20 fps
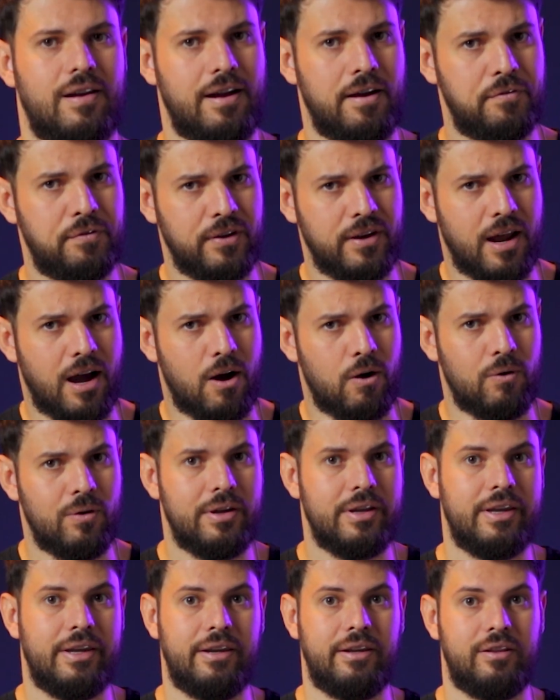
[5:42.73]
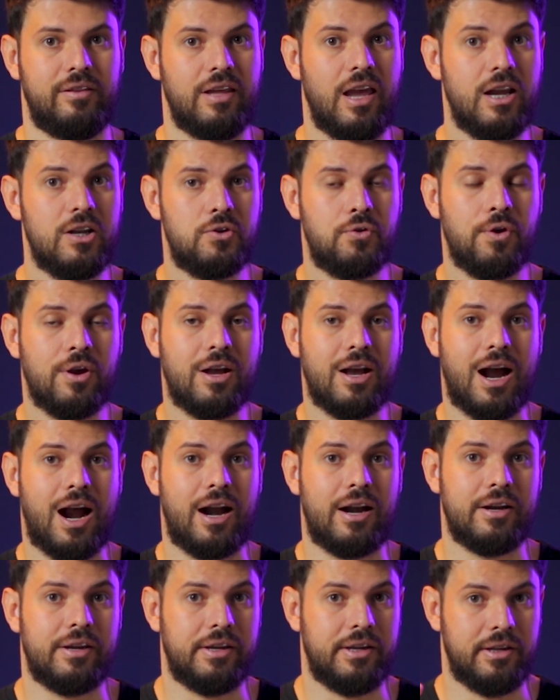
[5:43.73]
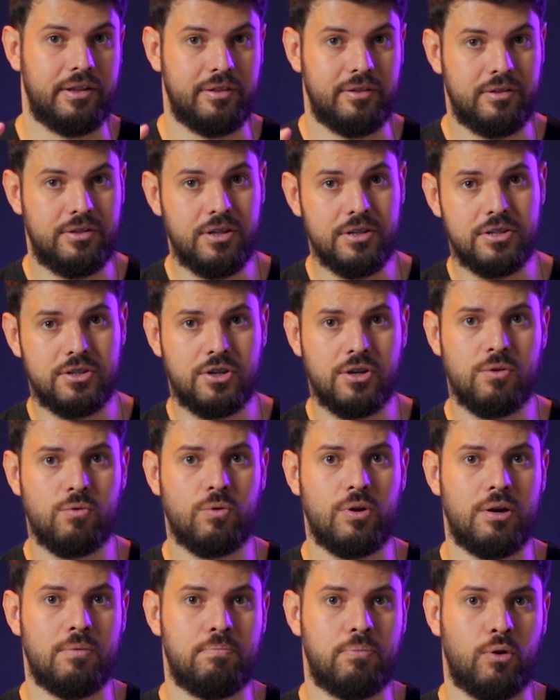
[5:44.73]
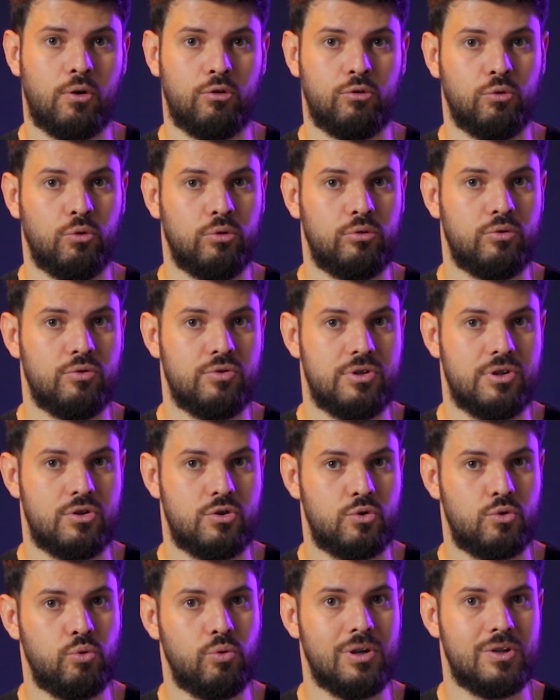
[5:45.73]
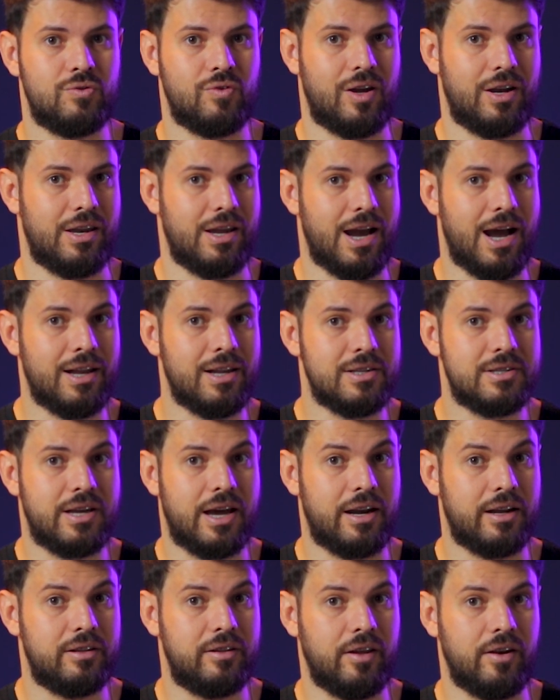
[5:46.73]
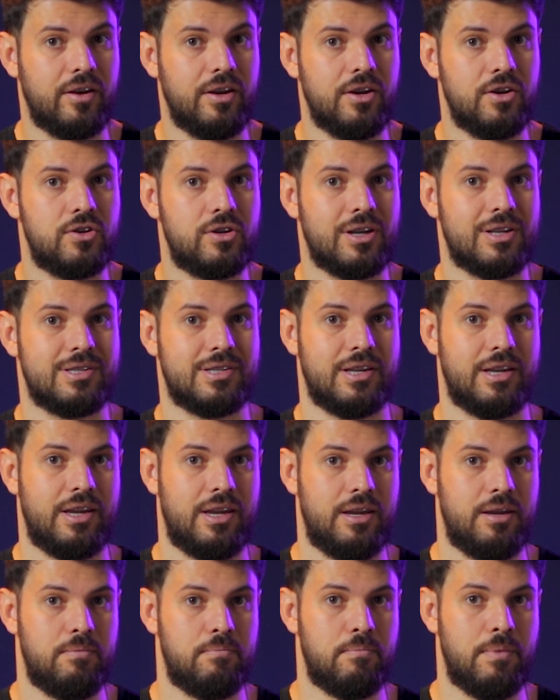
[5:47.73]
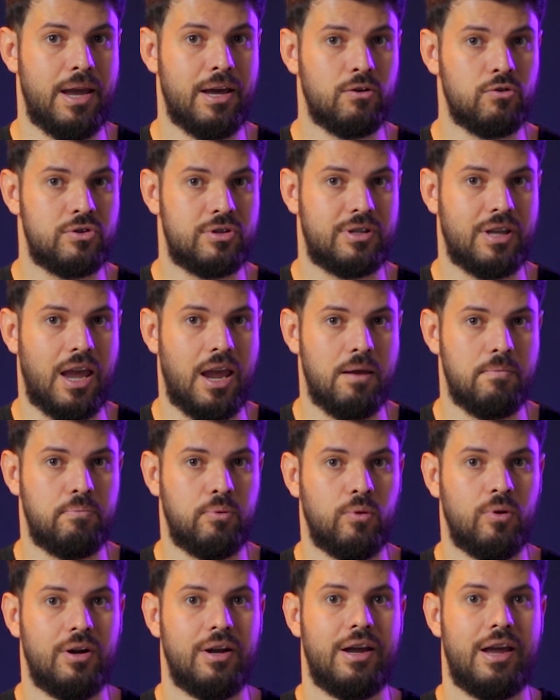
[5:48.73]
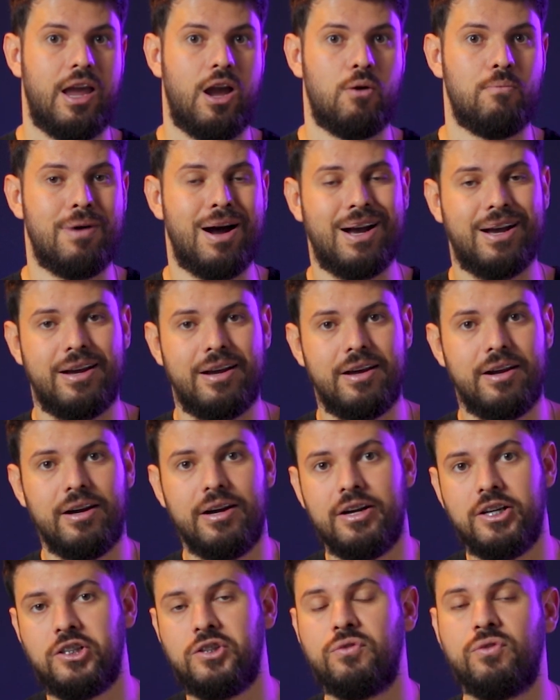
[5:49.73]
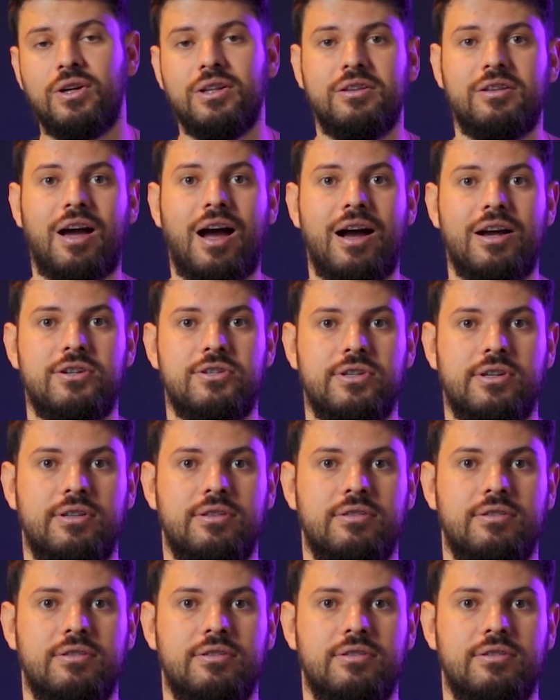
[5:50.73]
Afinal, identificar e distinguir produtos e suas variadas características em menos tempo é uma grande vantagem.